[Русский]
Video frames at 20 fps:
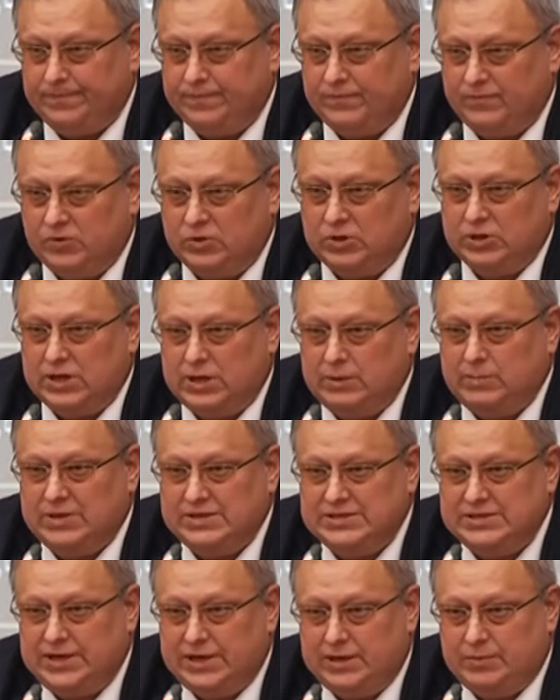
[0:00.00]
вот на
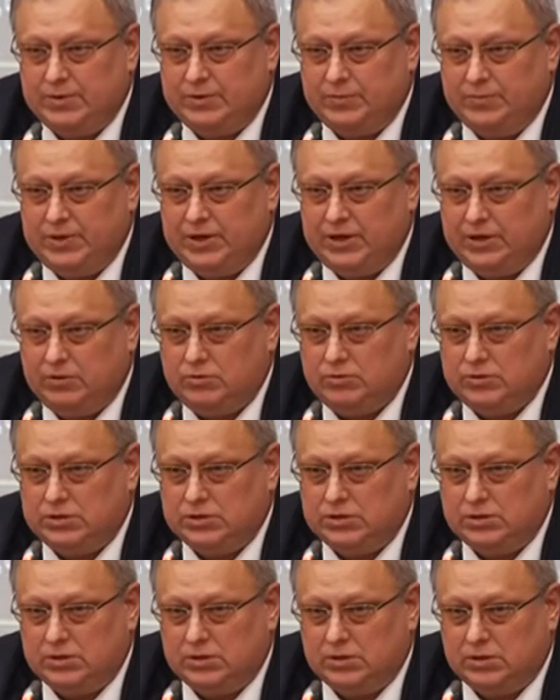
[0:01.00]
обозримый период,
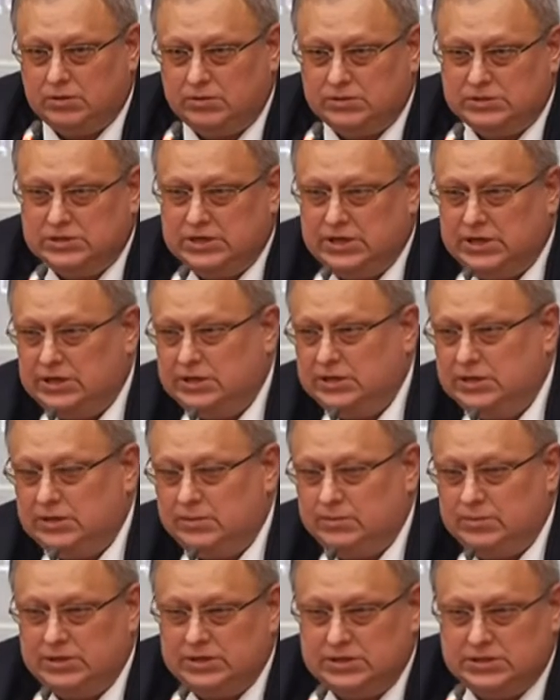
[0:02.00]
вы знаете,
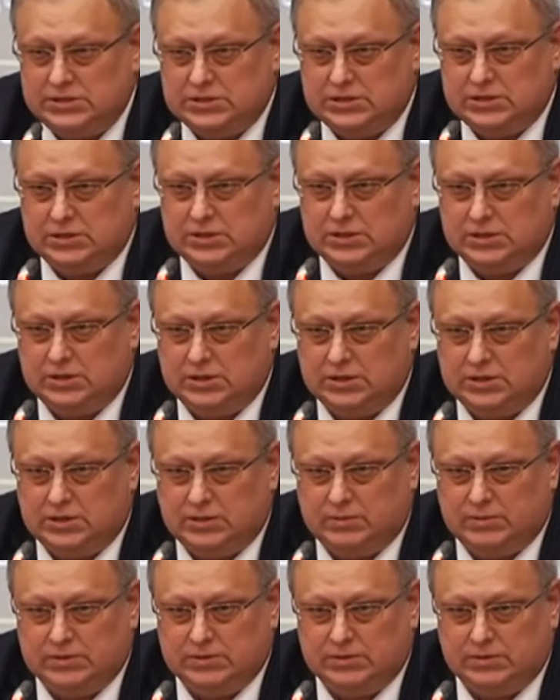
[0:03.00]
там есть э,
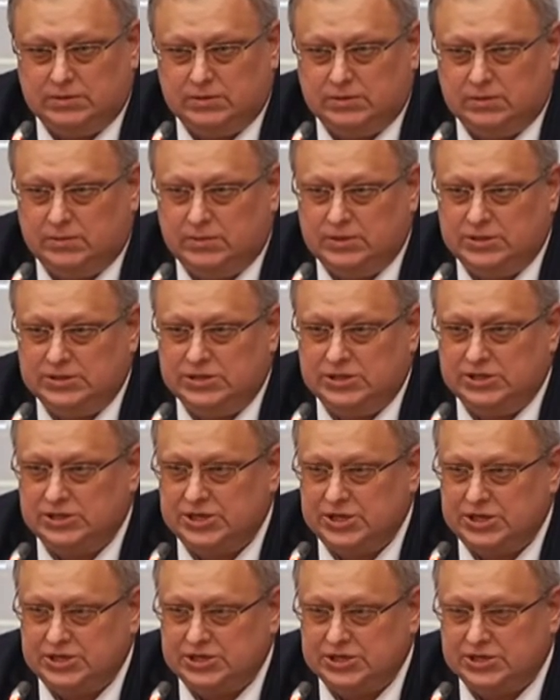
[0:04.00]

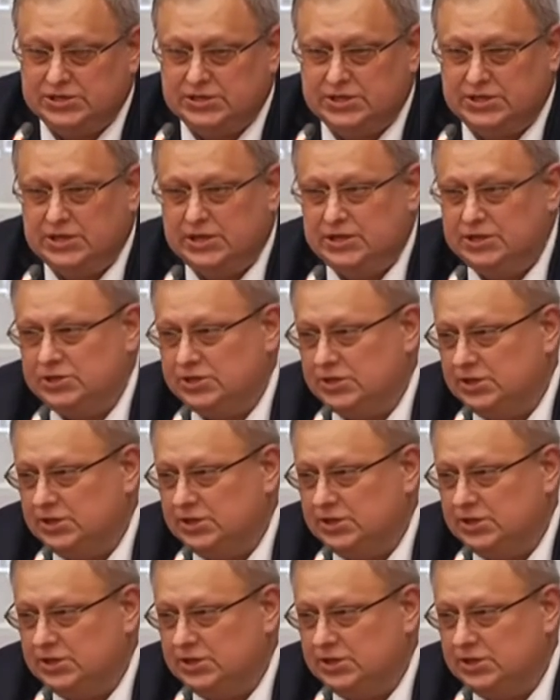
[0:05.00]
ближайшие задачи,